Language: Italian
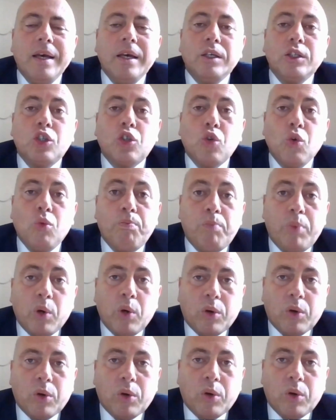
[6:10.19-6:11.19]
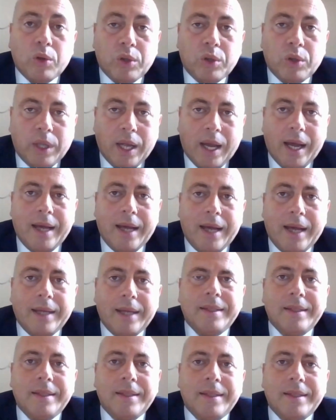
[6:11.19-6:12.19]
supportati
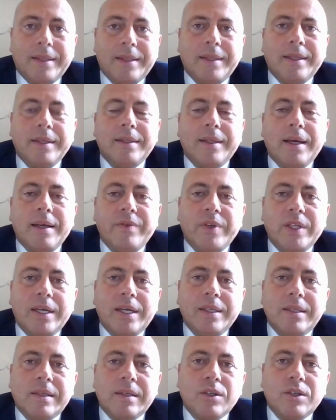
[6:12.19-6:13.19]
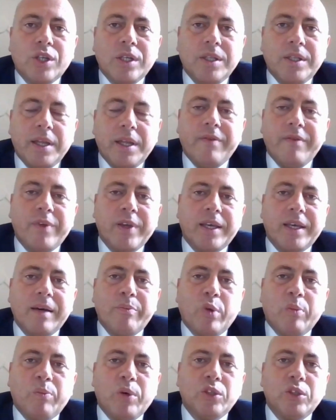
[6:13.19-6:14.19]
supportati da evidenze scientifiche a
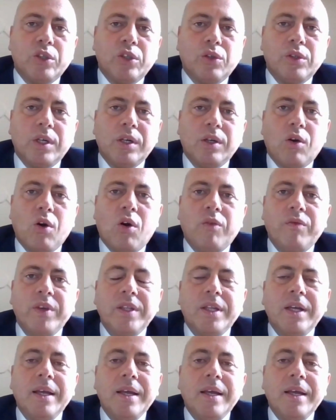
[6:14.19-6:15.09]
proposito del Covid